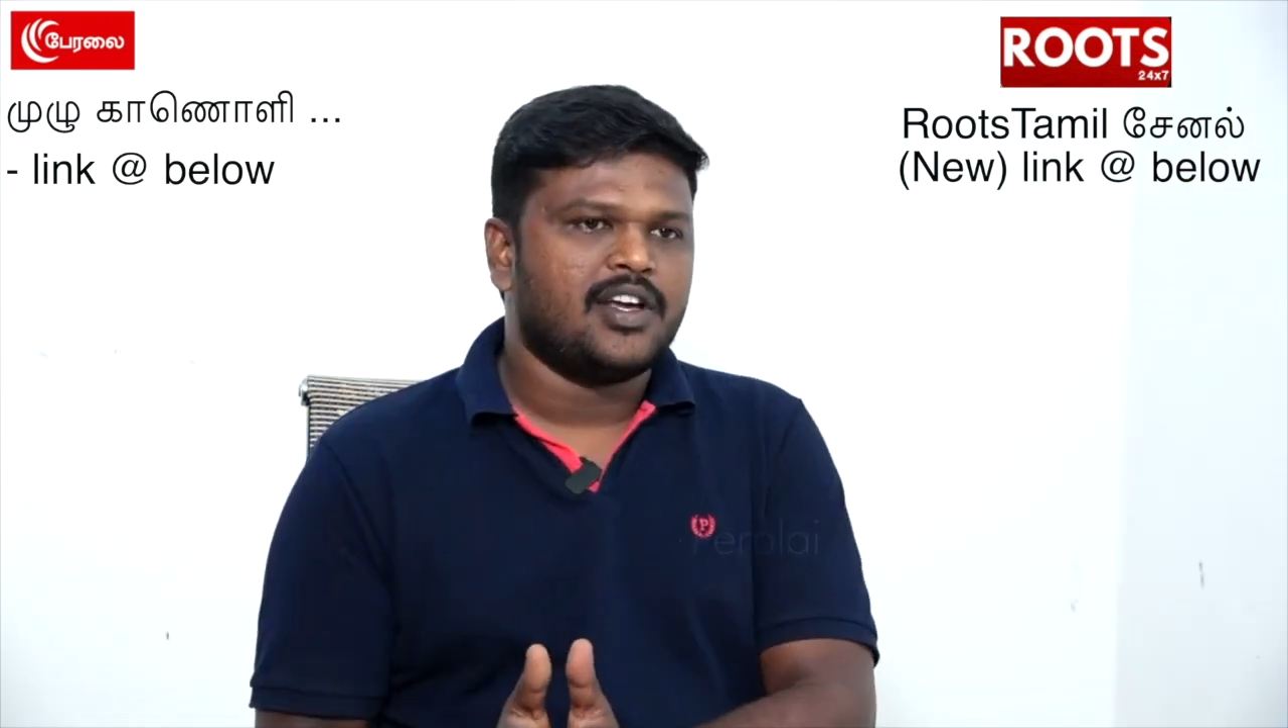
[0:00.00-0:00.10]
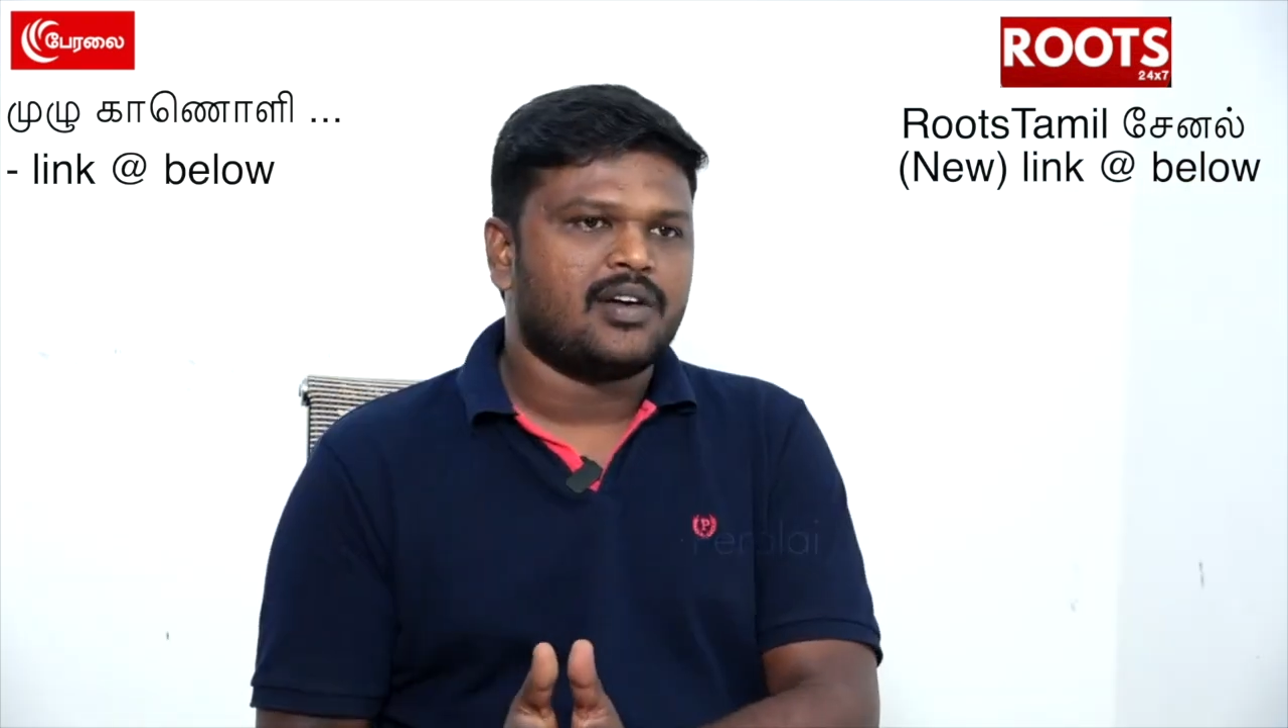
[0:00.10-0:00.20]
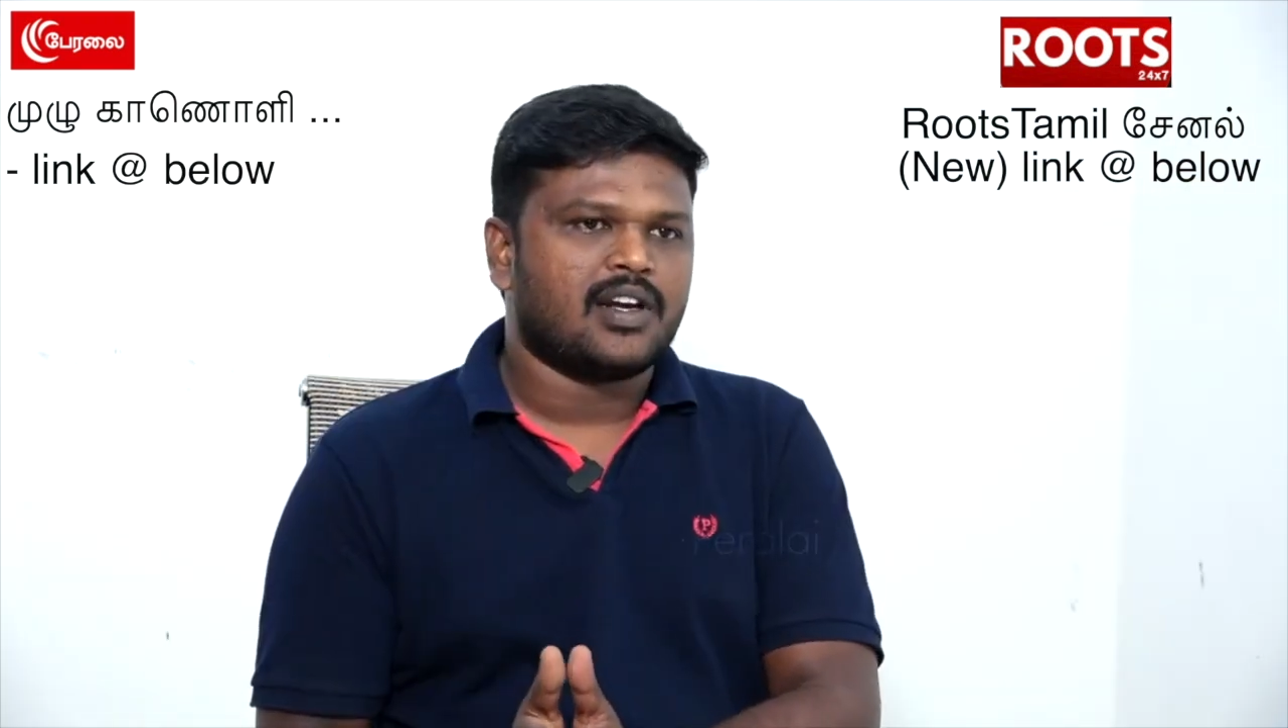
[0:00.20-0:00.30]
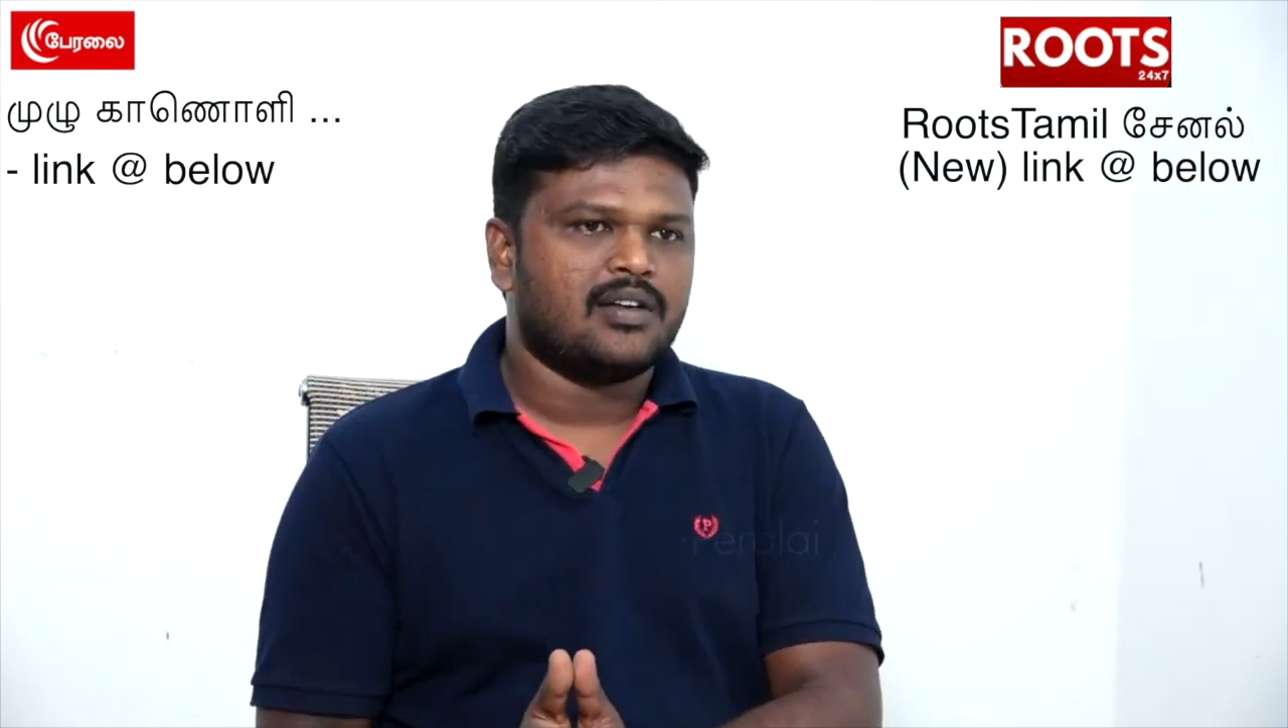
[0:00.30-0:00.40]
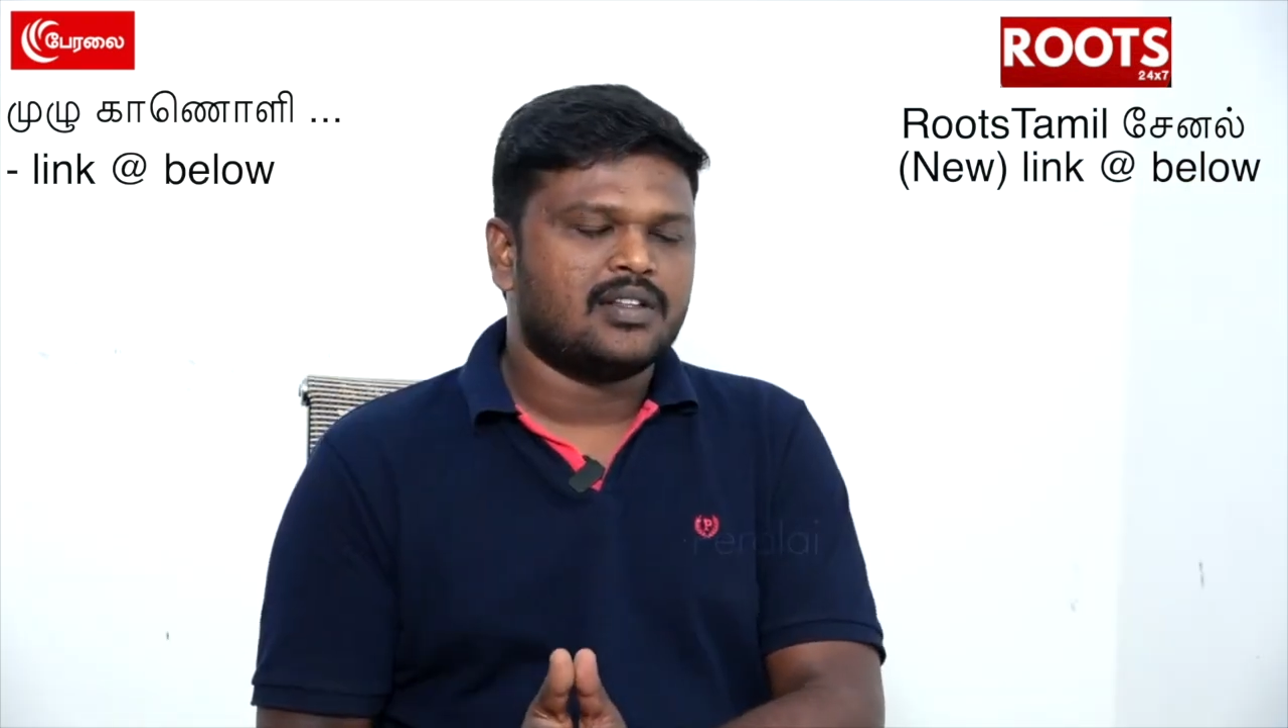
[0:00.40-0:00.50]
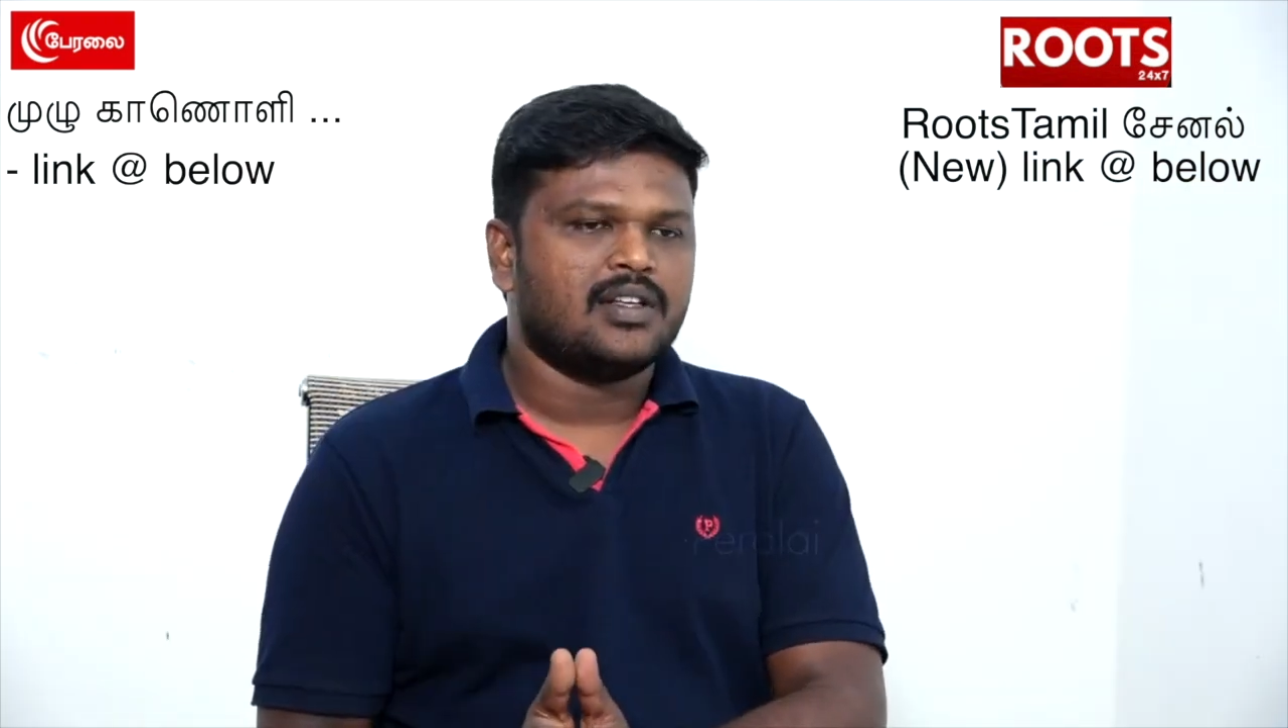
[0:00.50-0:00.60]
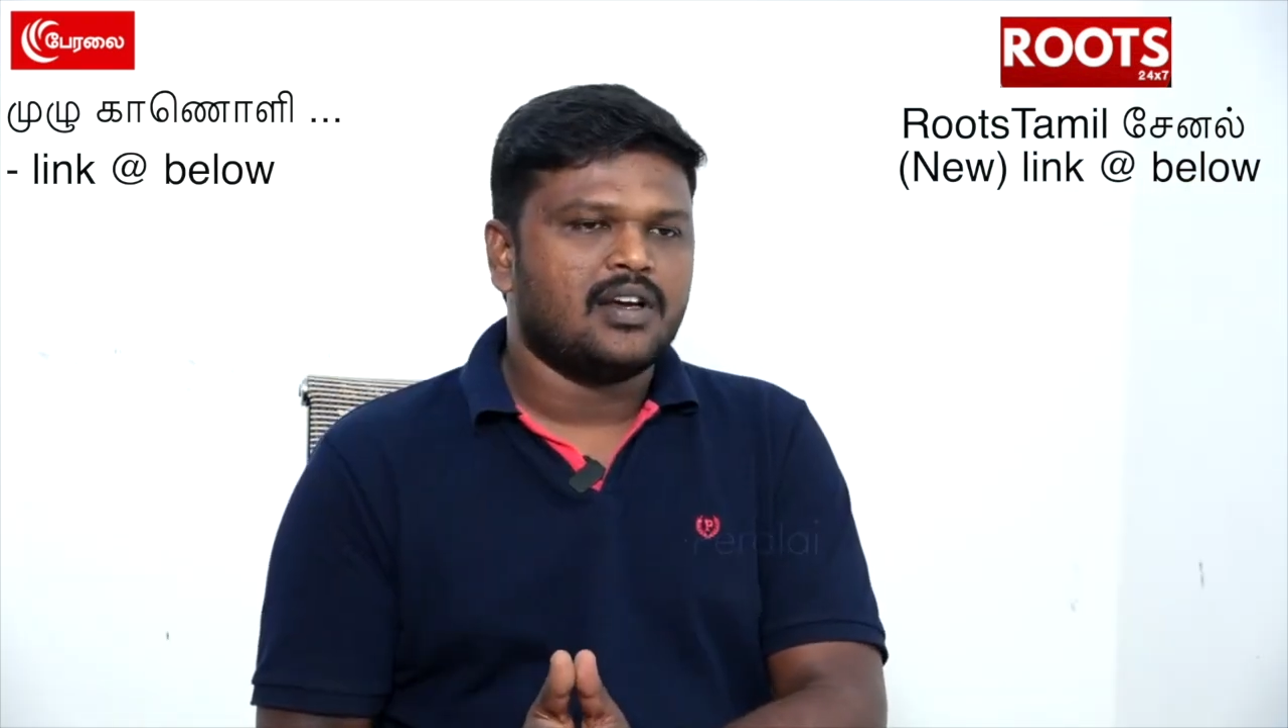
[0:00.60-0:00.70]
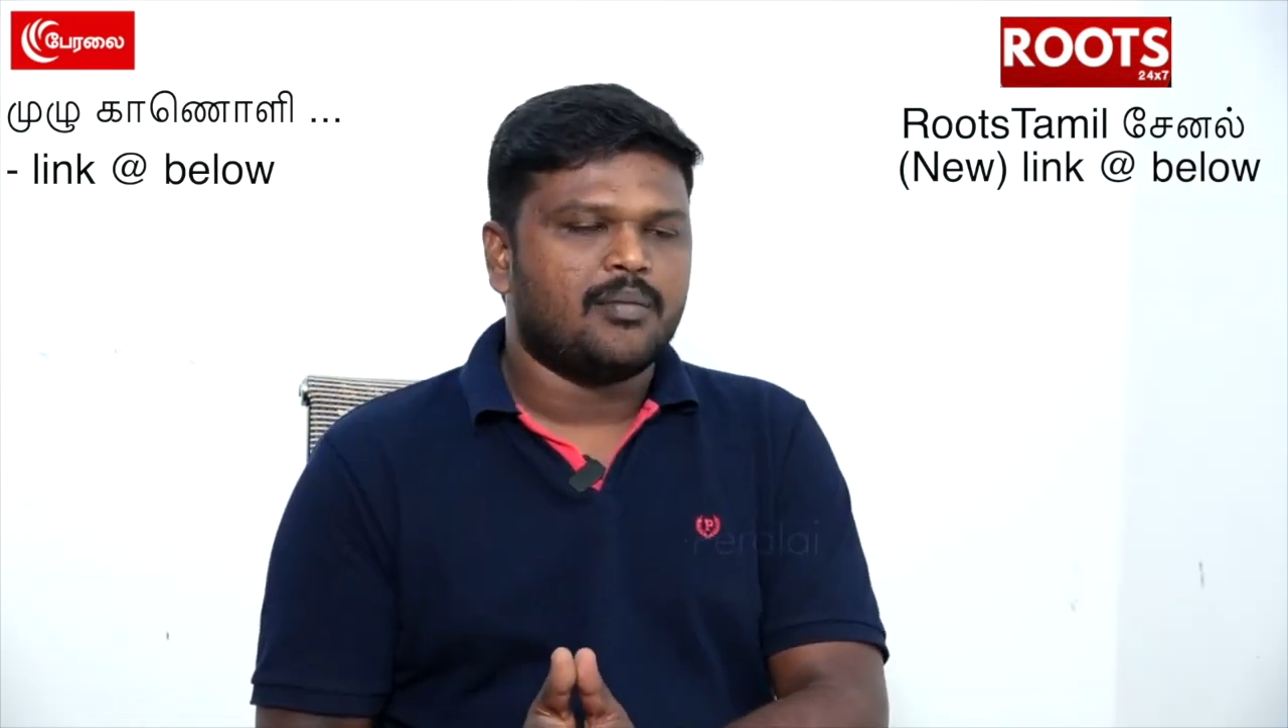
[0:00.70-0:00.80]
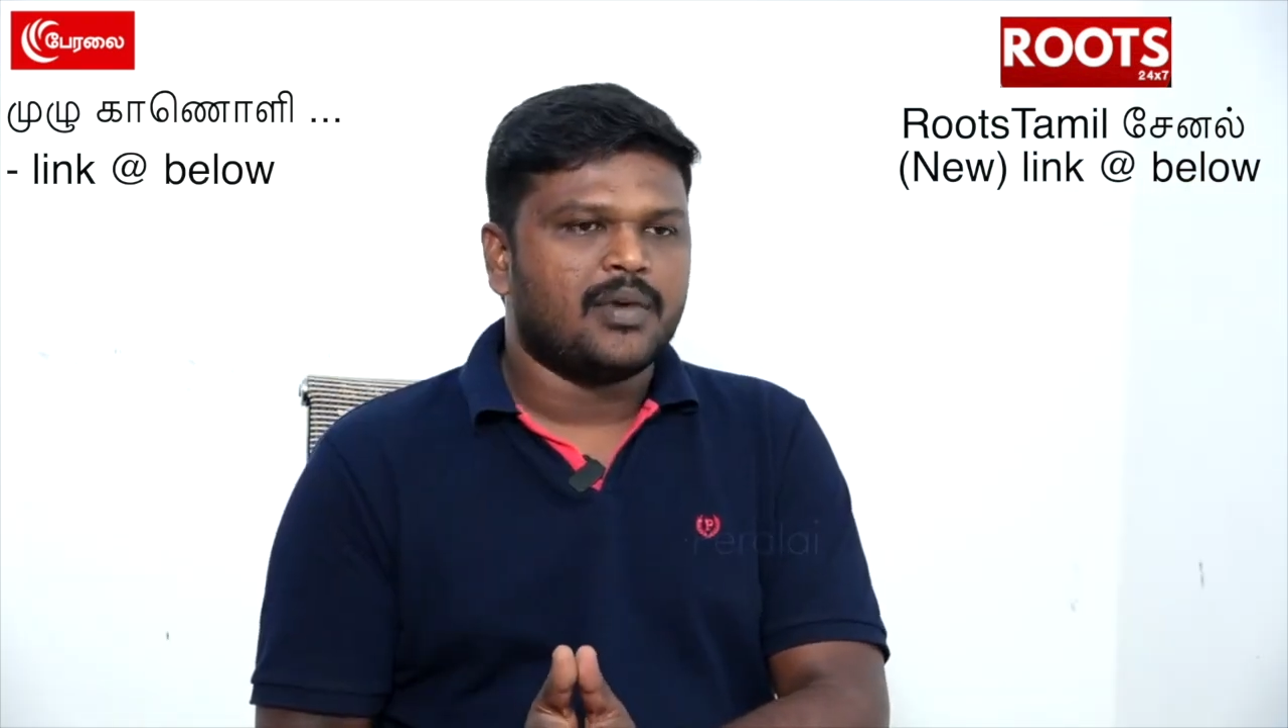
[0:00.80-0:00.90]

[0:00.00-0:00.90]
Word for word: வீடியோக்களை வந்து